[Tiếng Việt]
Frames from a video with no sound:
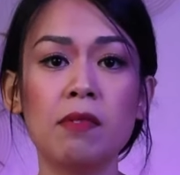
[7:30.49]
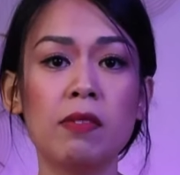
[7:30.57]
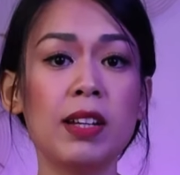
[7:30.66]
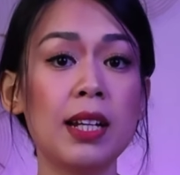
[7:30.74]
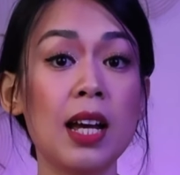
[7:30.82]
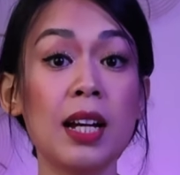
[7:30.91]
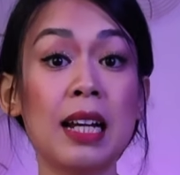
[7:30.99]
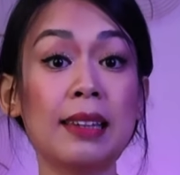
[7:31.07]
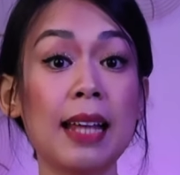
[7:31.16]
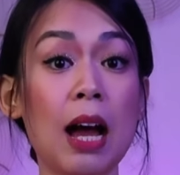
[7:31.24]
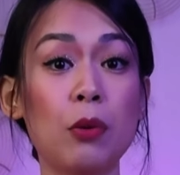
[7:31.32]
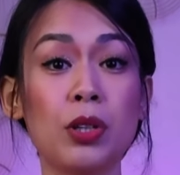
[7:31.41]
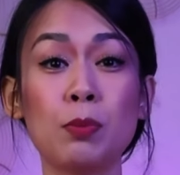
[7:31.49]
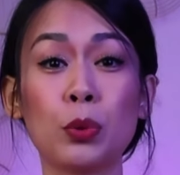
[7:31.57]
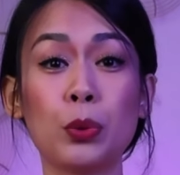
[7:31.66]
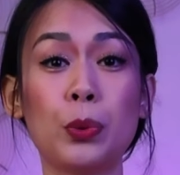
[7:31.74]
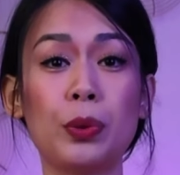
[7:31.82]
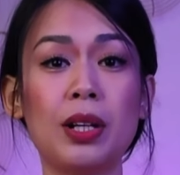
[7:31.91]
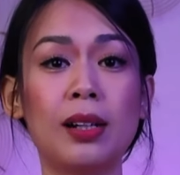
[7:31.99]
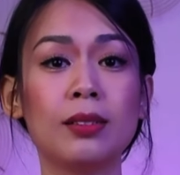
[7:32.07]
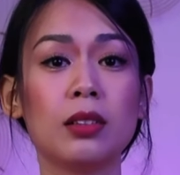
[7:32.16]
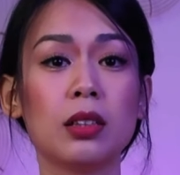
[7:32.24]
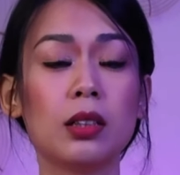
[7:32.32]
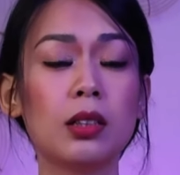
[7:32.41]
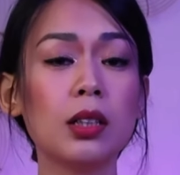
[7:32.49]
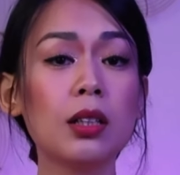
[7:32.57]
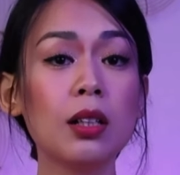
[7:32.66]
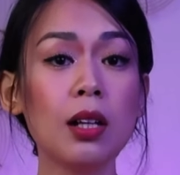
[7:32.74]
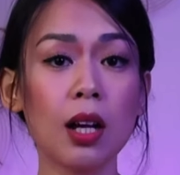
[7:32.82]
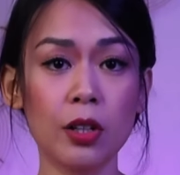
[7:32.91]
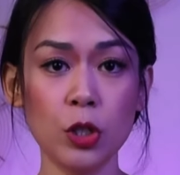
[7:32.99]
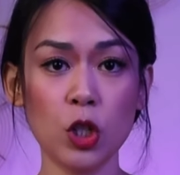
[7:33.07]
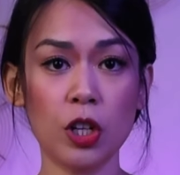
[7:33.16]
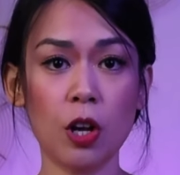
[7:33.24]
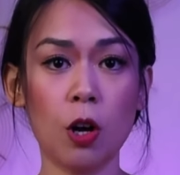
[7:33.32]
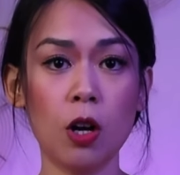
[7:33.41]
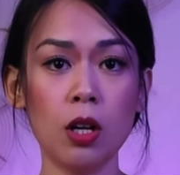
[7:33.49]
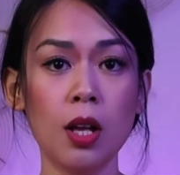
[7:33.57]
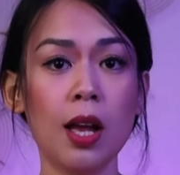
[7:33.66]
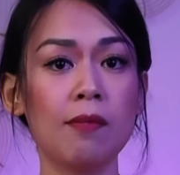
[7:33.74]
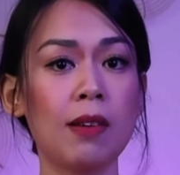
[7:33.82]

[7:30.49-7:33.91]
và vì thế đã tạo ra một nguồn năng lượng cực lớn cho nó,